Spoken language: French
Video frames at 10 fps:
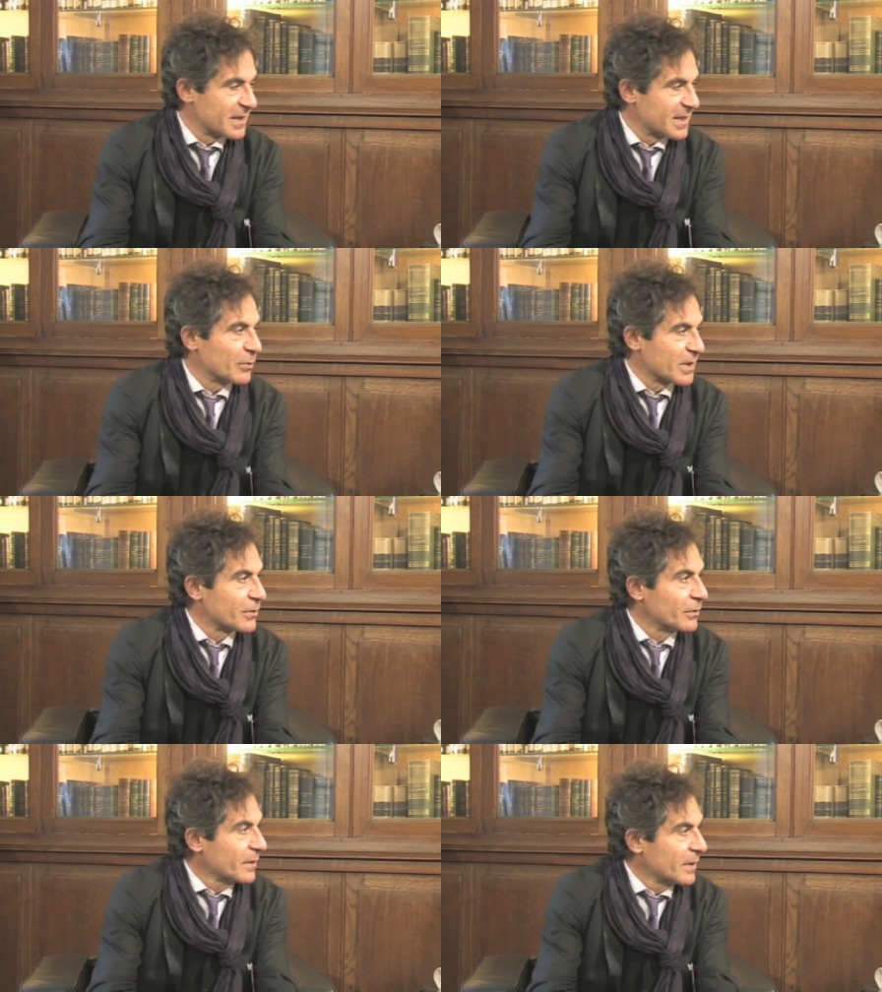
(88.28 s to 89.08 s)
ou telle
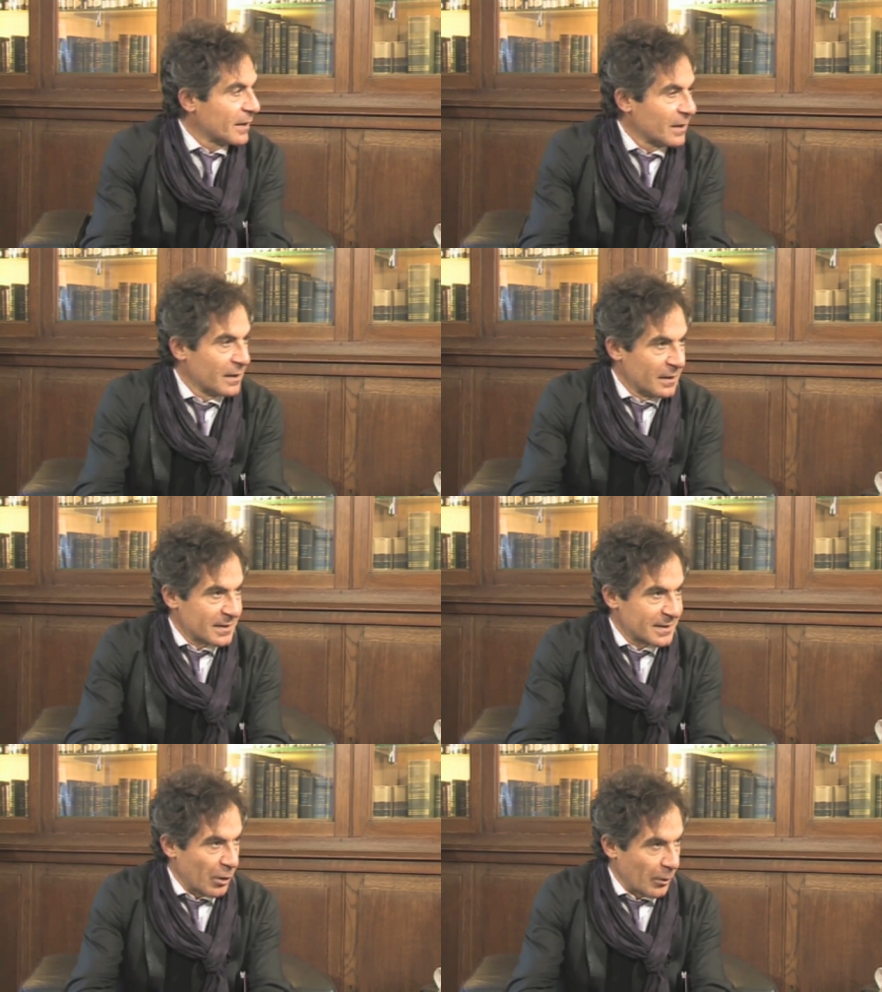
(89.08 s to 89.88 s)
situation
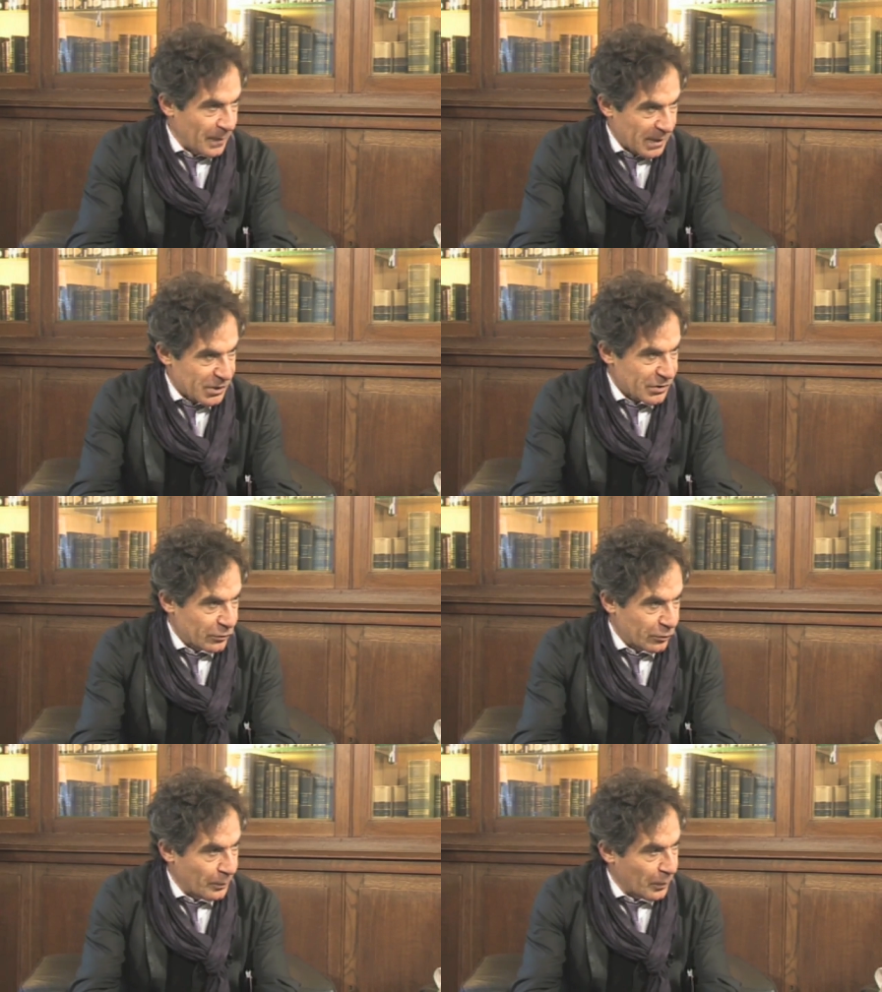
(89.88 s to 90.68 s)
ce qui
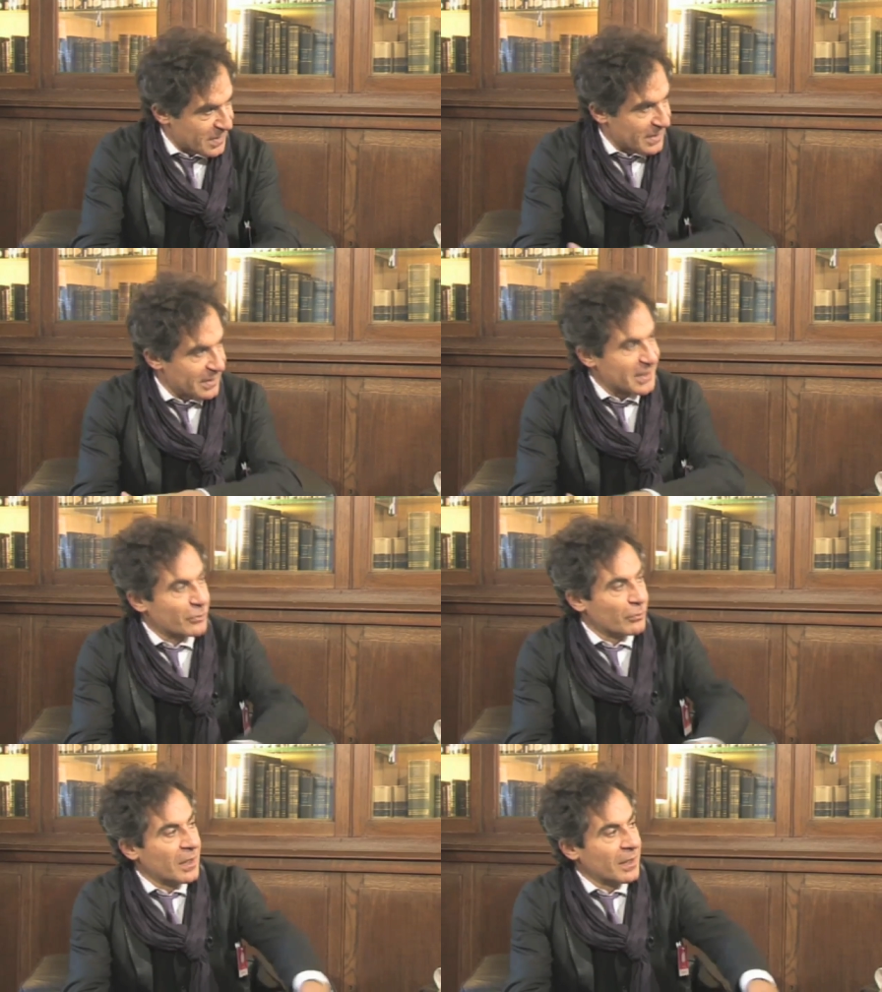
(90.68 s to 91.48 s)
empêche de penser
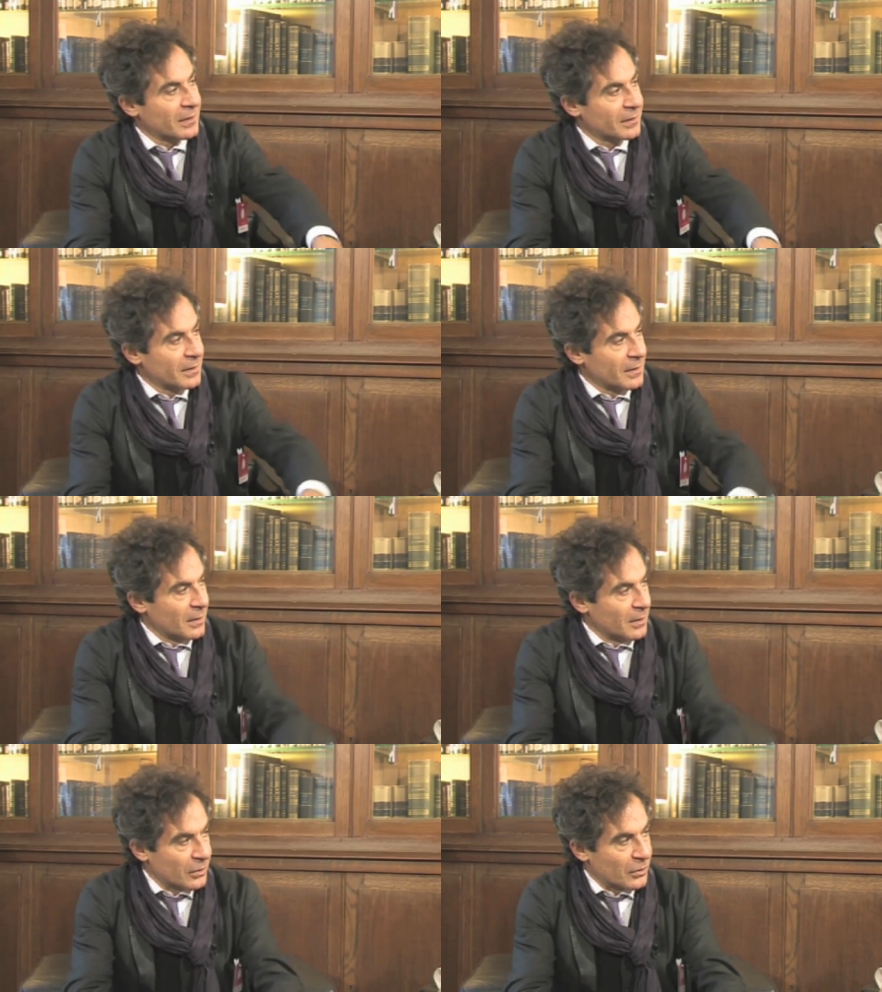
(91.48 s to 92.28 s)
l'histoire
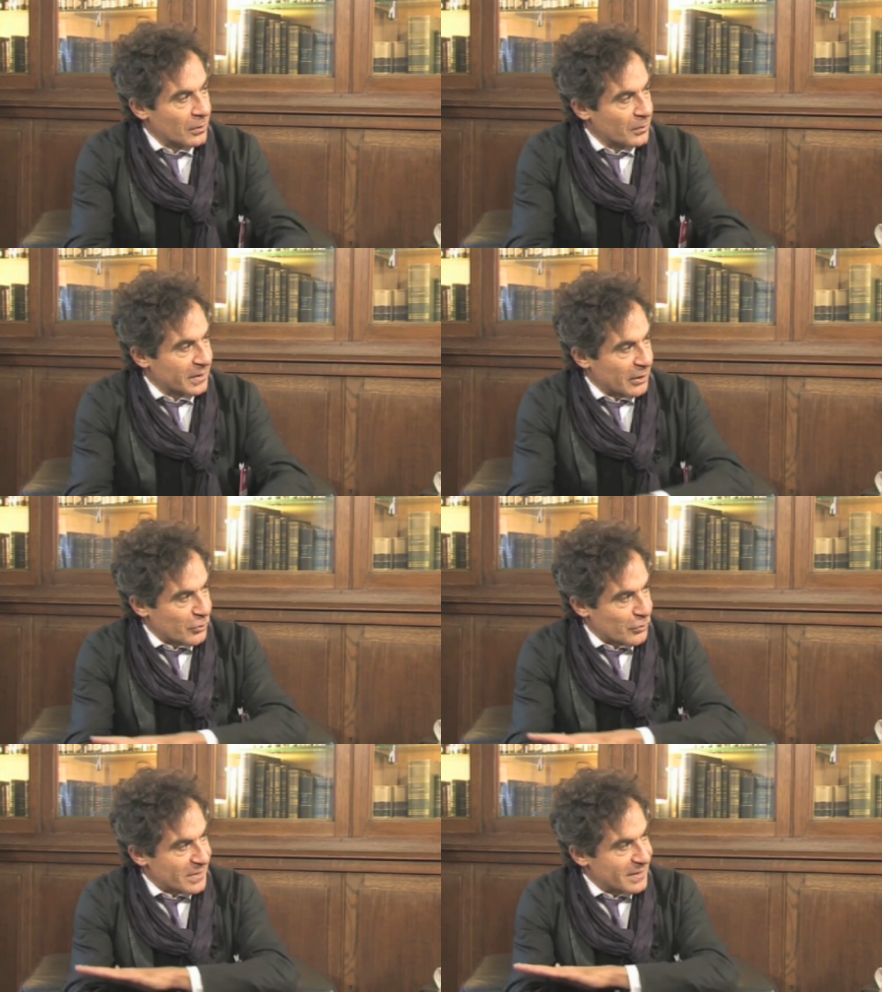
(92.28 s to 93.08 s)
comme
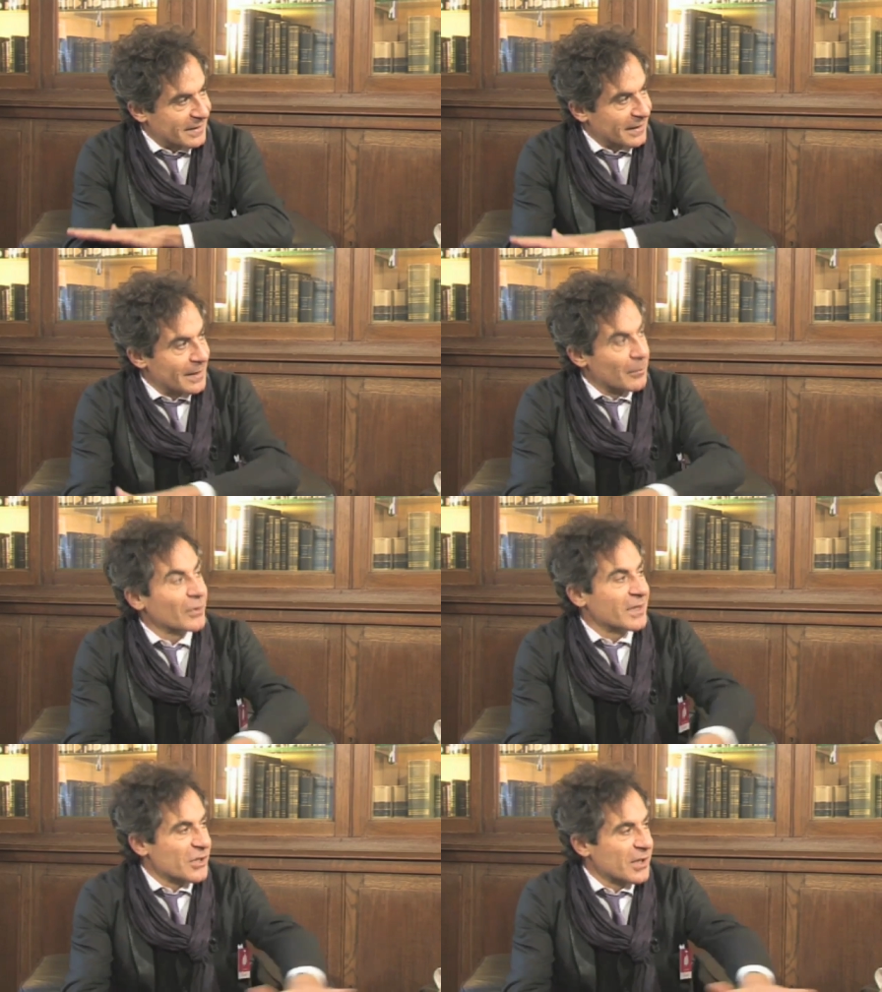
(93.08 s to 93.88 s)
quelque chose
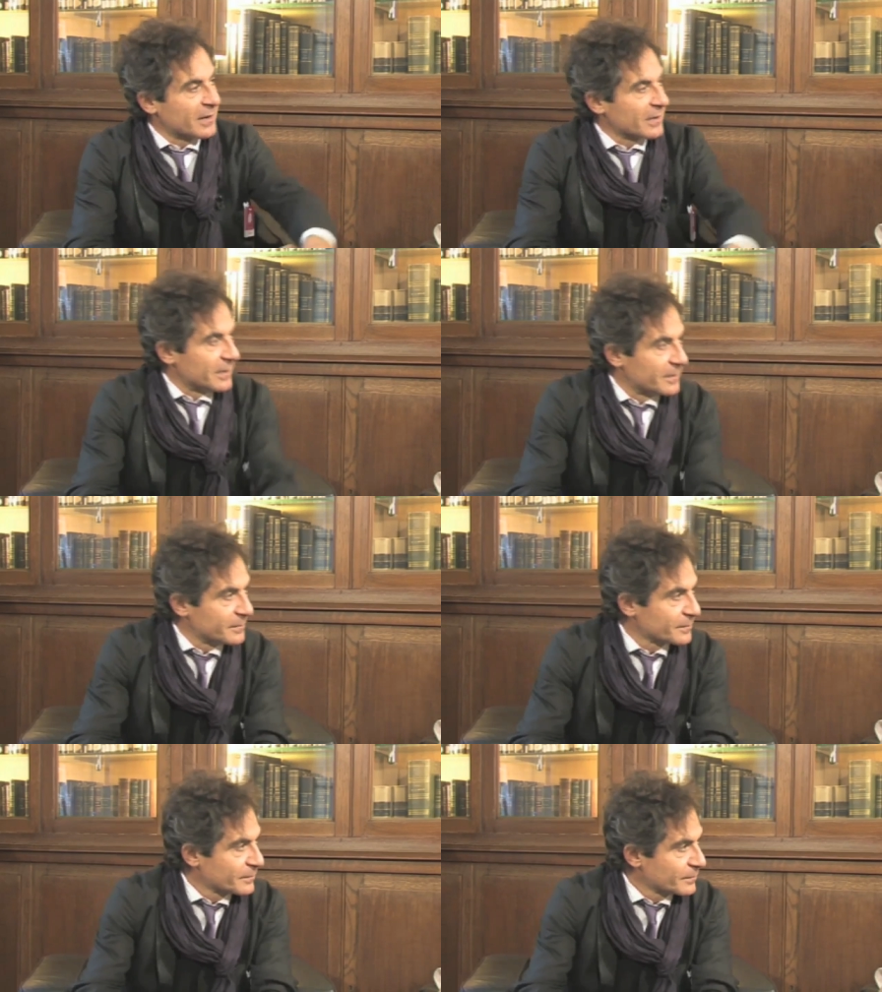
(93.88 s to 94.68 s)
d'intégralement déjà écrit.
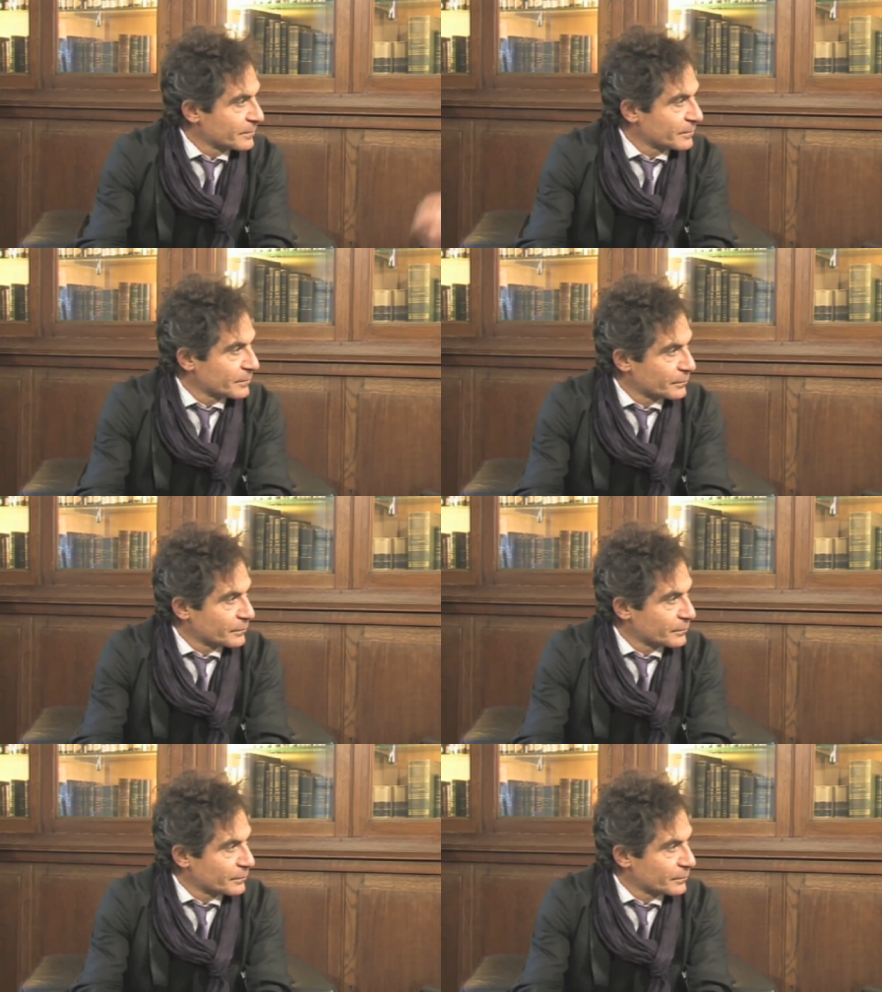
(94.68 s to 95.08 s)
Oui, c'est